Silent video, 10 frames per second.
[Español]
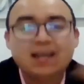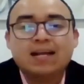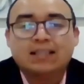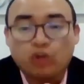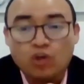
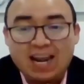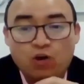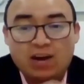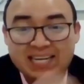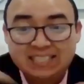toda la
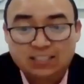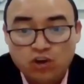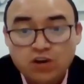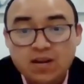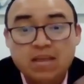
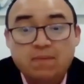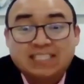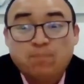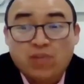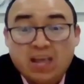organización y vas a
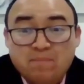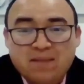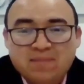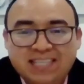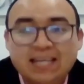poder
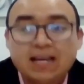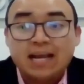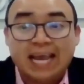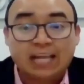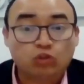permitir
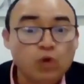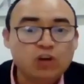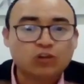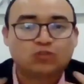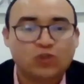que tú y
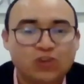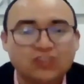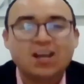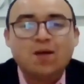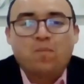los tuyos
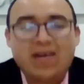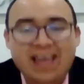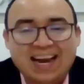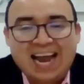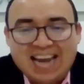puedan
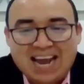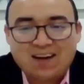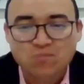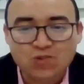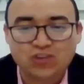ganar
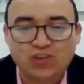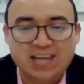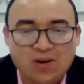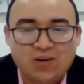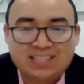mucho dinero
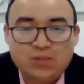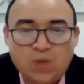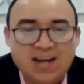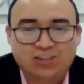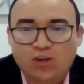
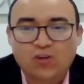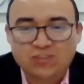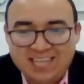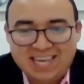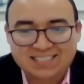residual todos los
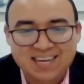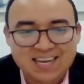días